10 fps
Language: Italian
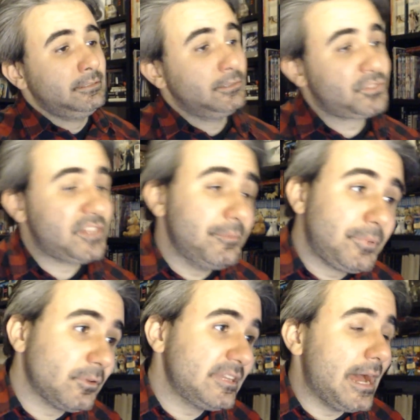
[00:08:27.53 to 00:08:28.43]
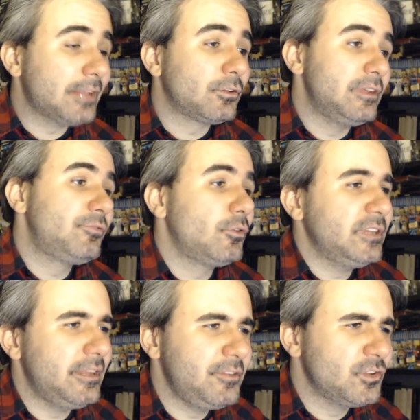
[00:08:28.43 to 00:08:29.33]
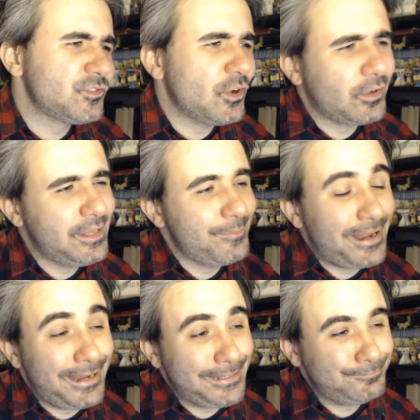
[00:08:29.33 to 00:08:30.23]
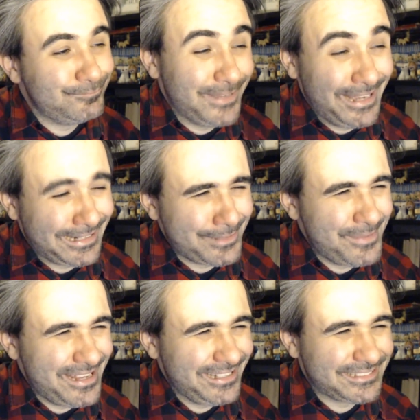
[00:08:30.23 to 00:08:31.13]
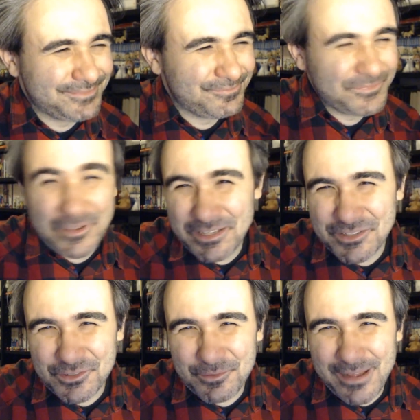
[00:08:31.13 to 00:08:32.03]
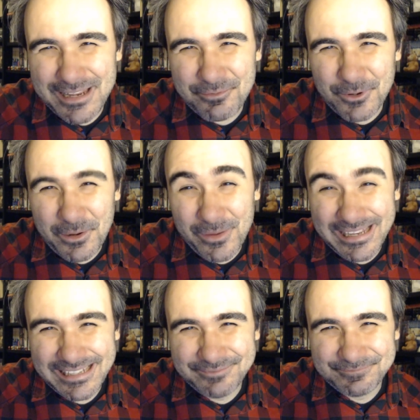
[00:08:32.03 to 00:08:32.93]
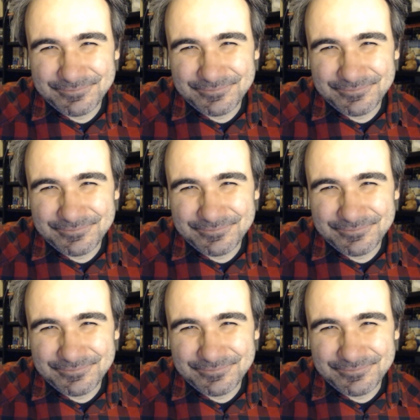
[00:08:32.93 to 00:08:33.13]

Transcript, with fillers: Ho sempre odiato le foglie nei videogiochi, ma è remake, quindi sono belle pure quelle.